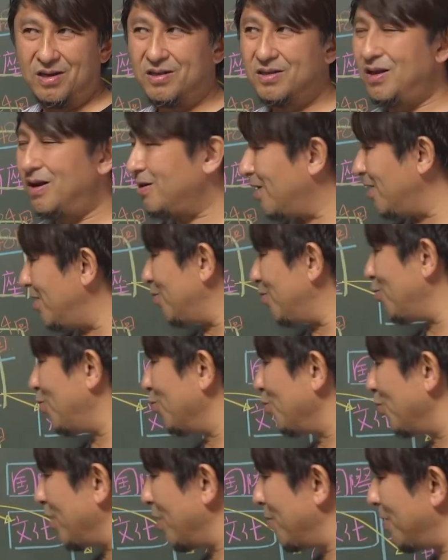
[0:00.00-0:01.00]
だから
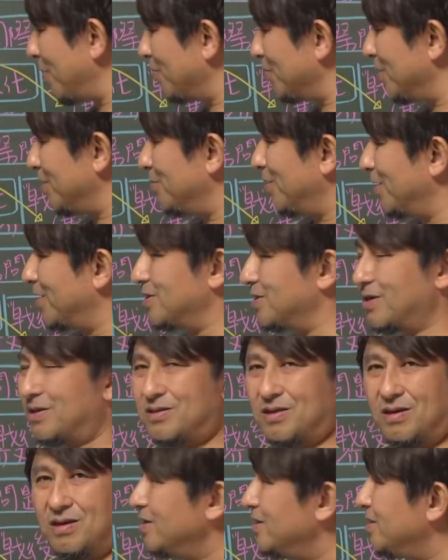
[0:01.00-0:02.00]
このレベルにいるわけじゃないで
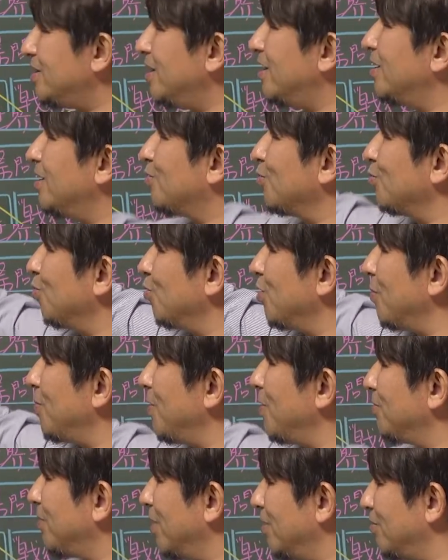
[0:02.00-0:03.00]
すか。じゃあどの
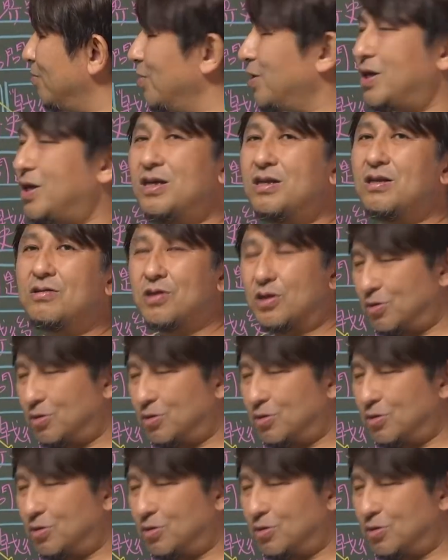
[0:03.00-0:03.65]
レベルか、これ気になるで